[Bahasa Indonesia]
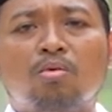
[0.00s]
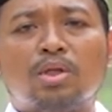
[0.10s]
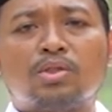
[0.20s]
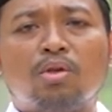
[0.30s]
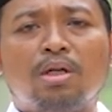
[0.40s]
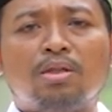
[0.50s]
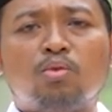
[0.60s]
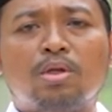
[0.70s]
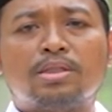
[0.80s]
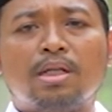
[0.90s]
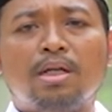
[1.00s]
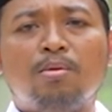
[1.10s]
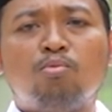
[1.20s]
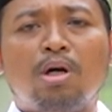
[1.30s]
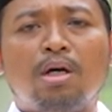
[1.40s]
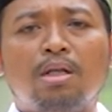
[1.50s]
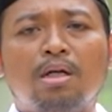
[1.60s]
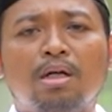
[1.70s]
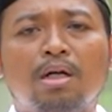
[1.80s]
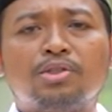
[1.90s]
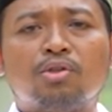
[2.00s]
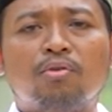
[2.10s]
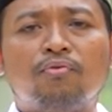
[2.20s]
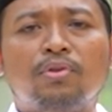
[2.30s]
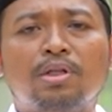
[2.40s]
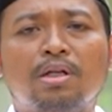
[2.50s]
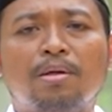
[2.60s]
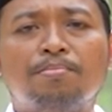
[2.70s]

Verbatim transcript: wassalatu wassalamu ala asyrafil